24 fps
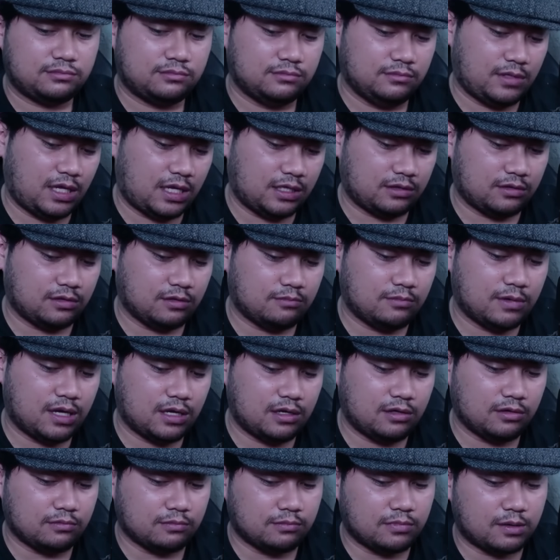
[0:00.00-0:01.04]
atau
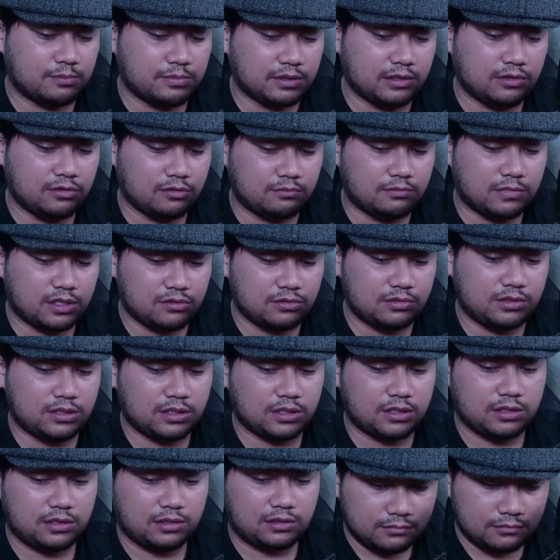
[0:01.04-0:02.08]
makhluk berbentuk
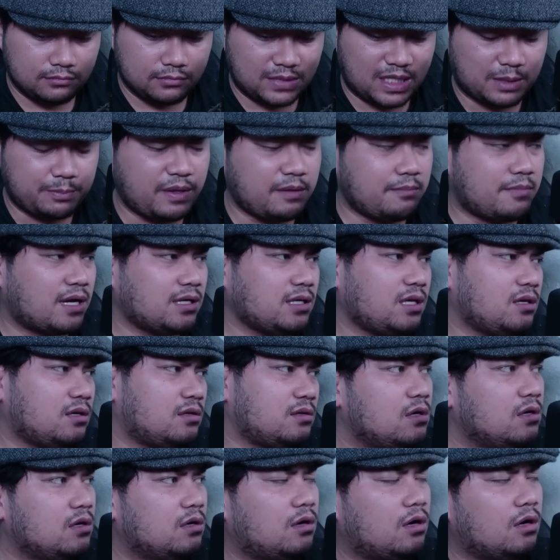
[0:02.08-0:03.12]
manusia. Tapi emangnya
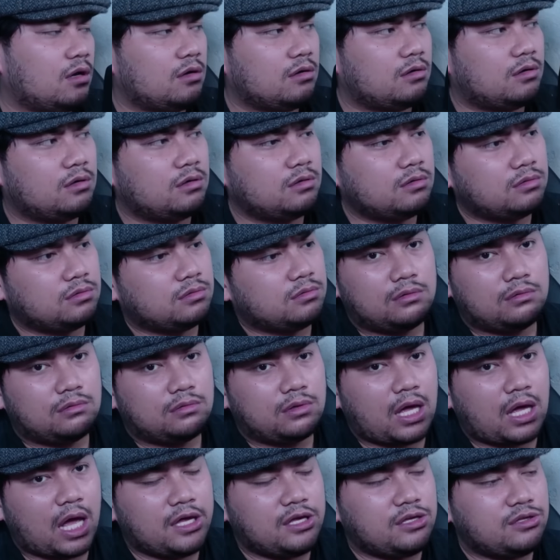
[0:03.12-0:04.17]
kalau
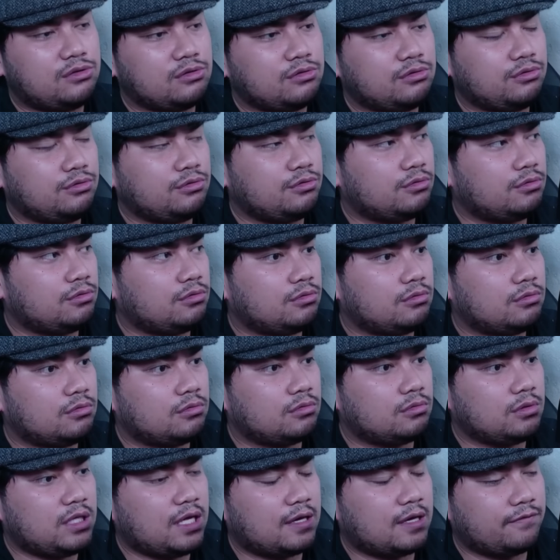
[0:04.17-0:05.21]
kaiju
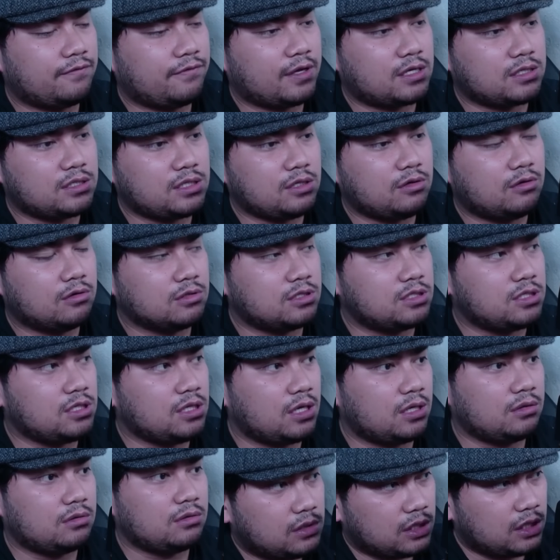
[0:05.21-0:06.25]
yang versi
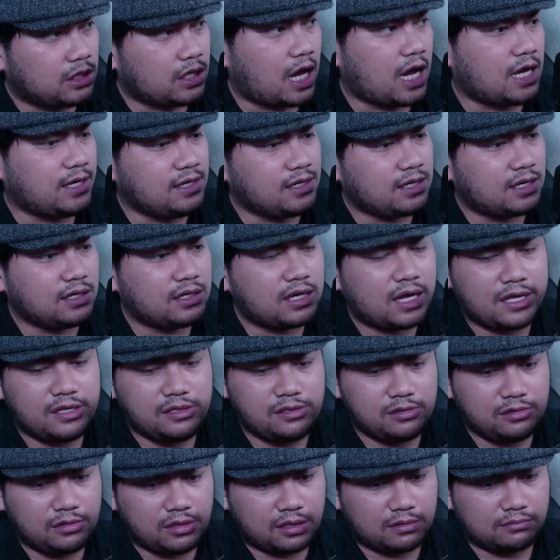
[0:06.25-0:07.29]
Godzilla tuh, adakah
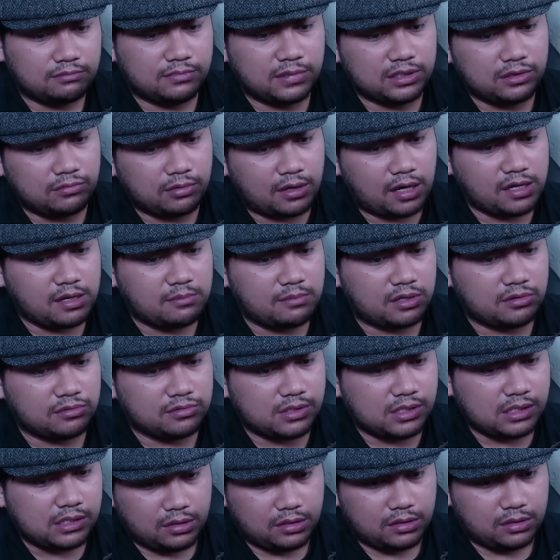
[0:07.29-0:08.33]
kaiju yang bentukannya
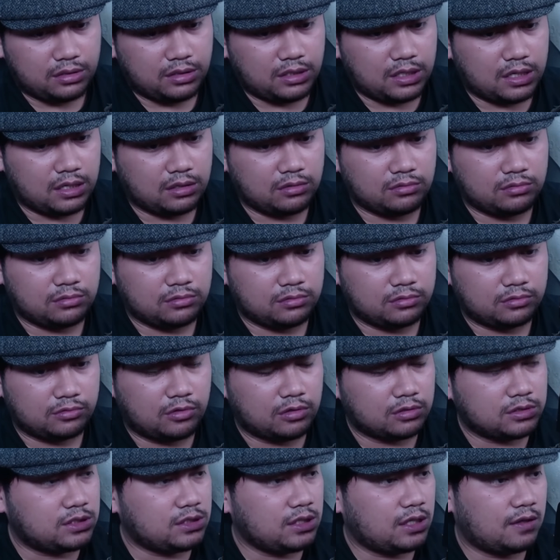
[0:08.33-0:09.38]
manusia? Yang
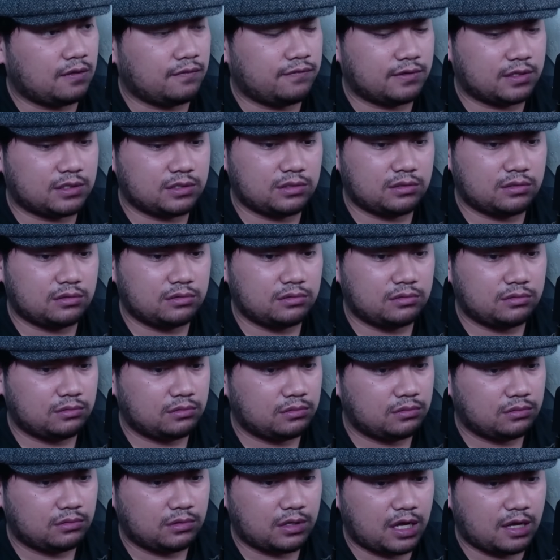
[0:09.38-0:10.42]
Godzilla First tuh?
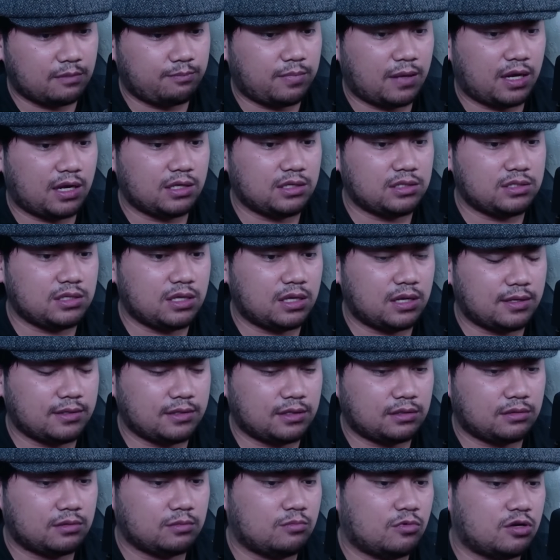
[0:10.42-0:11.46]
apalah
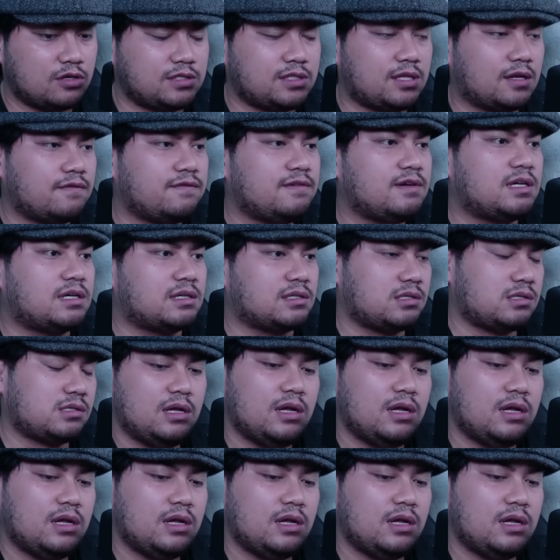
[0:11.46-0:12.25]
istilahnya tuh Monster Force